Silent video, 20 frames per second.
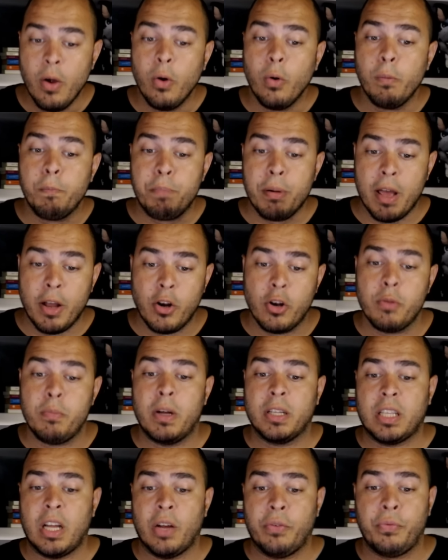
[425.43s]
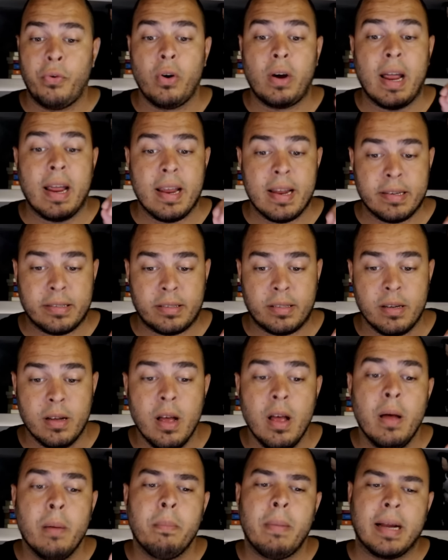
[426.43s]
O plano do Botafogo é esse,
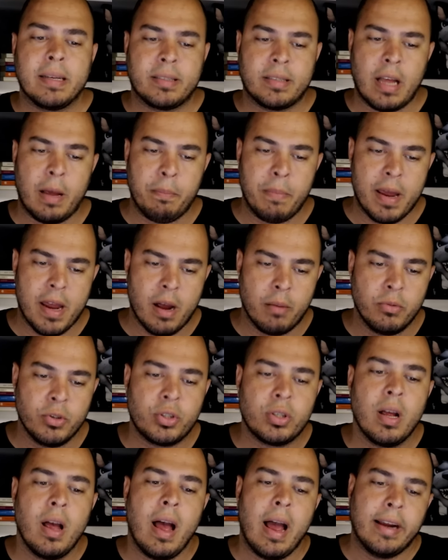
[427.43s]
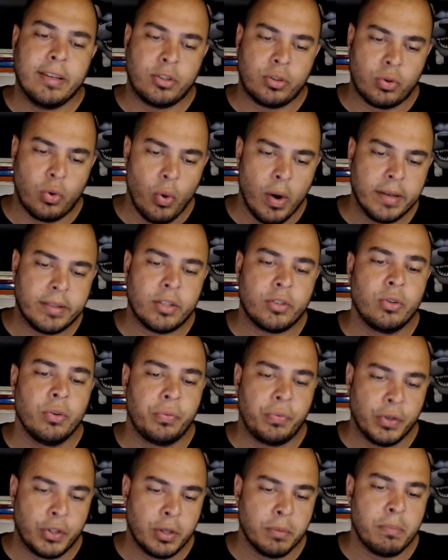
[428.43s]
mas sabemos as coisas no
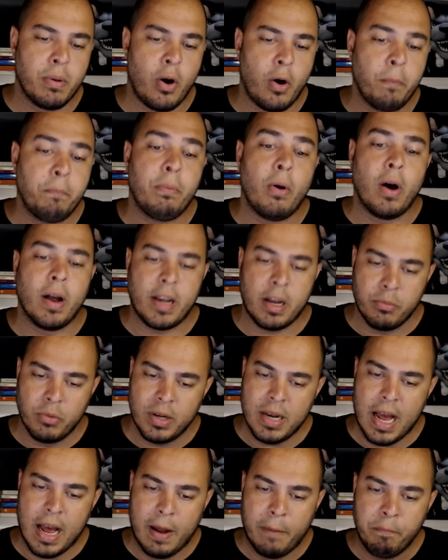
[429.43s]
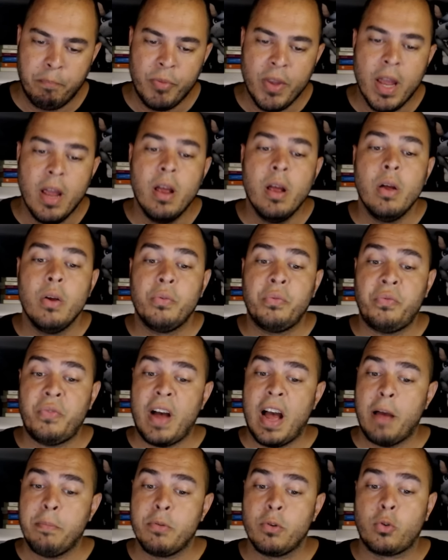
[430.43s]
futebol podem mudar.
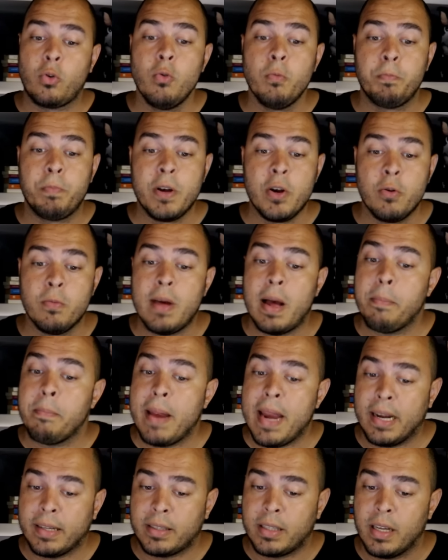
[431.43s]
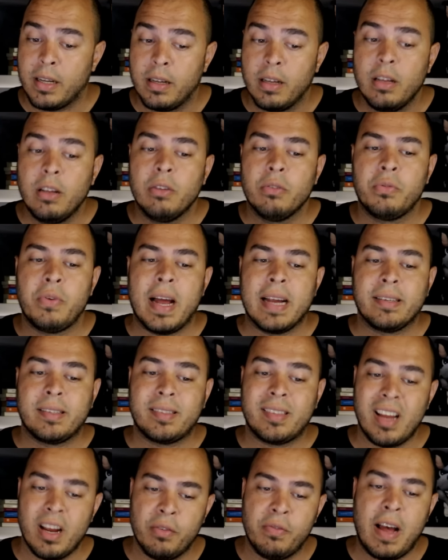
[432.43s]
Fábio cumpriu uma meta, vai
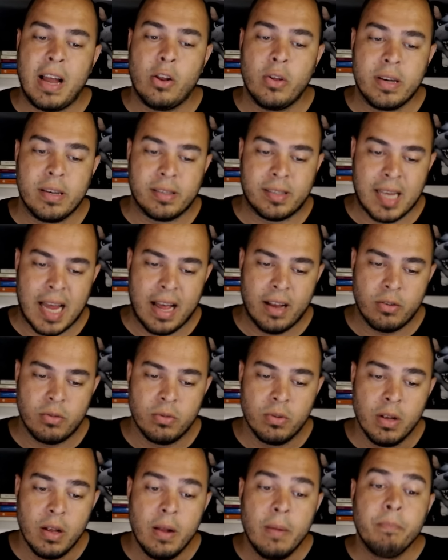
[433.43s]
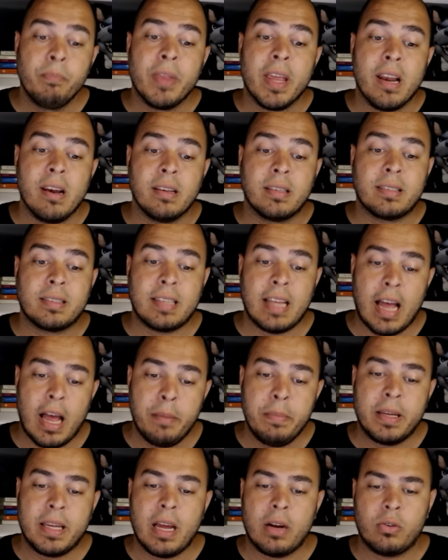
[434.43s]
ser valorizado. Ele
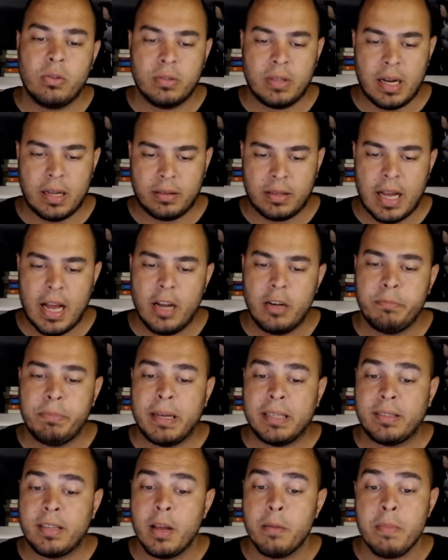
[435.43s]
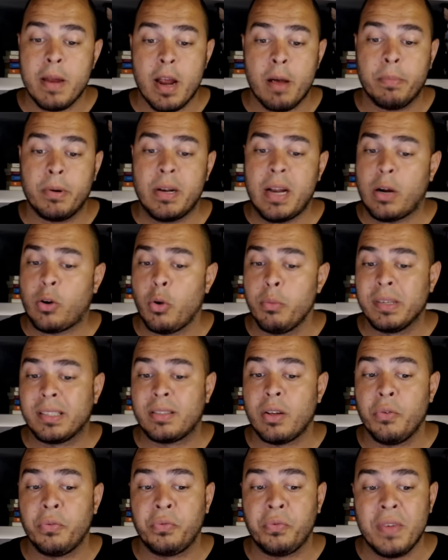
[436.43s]
sabe que é contratado para ser membro da
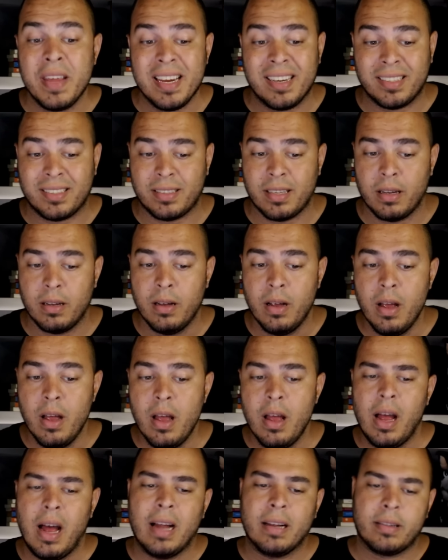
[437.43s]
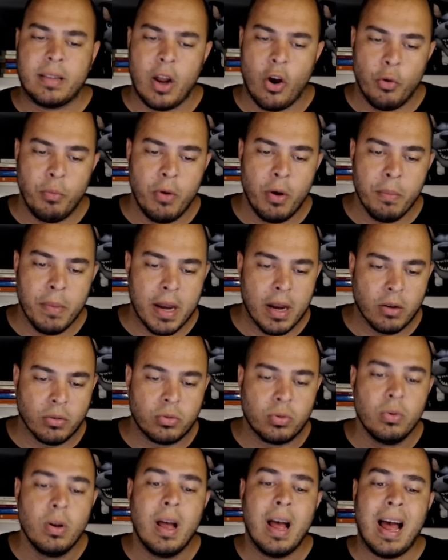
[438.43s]
comissão fixa. Até o
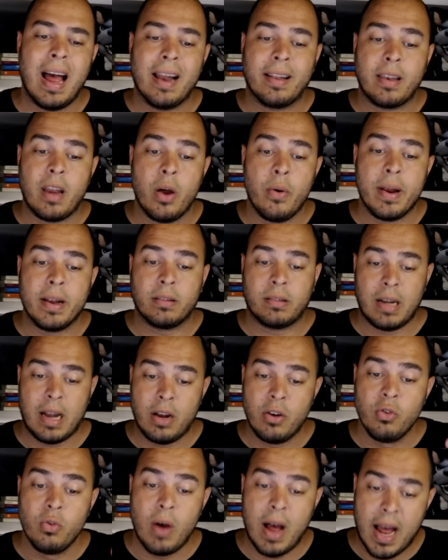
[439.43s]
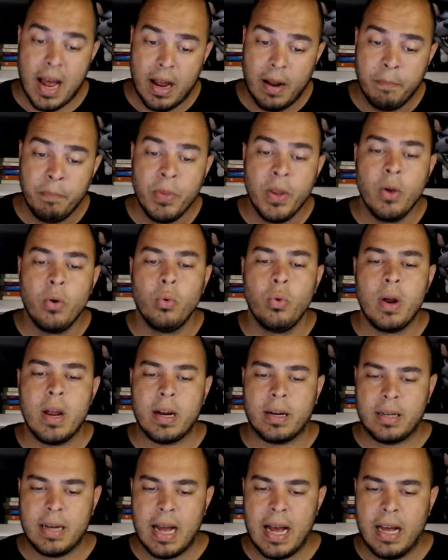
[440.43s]
momento, até eu entrar no ar, o
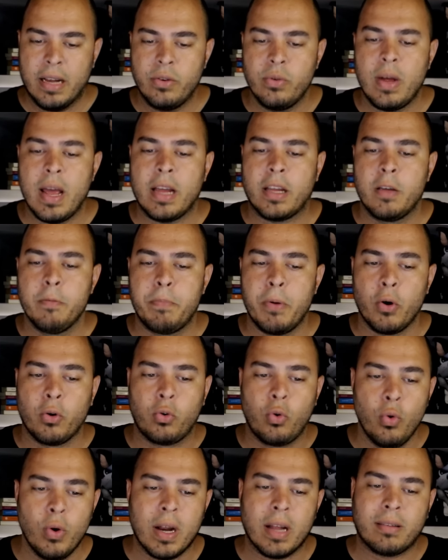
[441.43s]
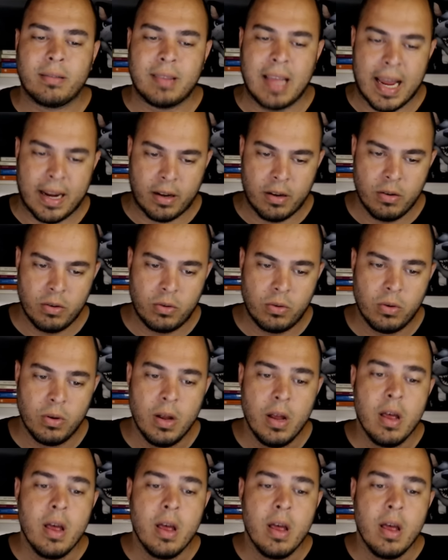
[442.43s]
recado é que procura técnico.